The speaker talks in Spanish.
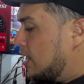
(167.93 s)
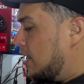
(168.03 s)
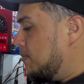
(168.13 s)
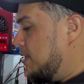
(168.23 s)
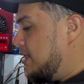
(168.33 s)

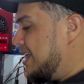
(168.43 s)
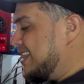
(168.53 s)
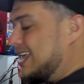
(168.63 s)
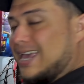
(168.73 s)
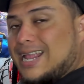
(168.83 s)
Nvidia
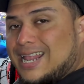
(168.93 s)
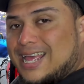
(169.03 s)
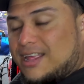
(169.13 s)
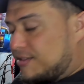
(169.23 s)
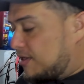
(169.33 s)

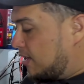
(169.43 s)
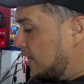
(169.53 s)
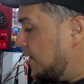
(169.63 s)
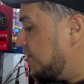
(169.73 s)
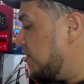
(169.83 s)

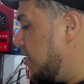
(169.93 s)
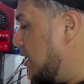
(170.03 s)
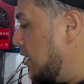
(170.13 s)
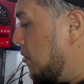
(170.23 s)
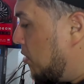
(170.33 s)

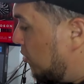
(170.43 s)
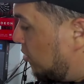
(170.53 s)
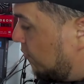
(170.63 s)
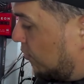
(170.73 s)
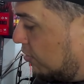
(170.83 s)
DLSS, bueno,
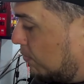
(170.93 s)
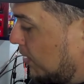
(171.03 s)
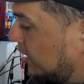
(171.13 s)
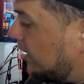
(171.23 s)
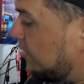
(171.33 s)
GeForce
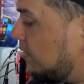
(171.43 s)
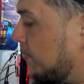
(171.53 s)
Experience,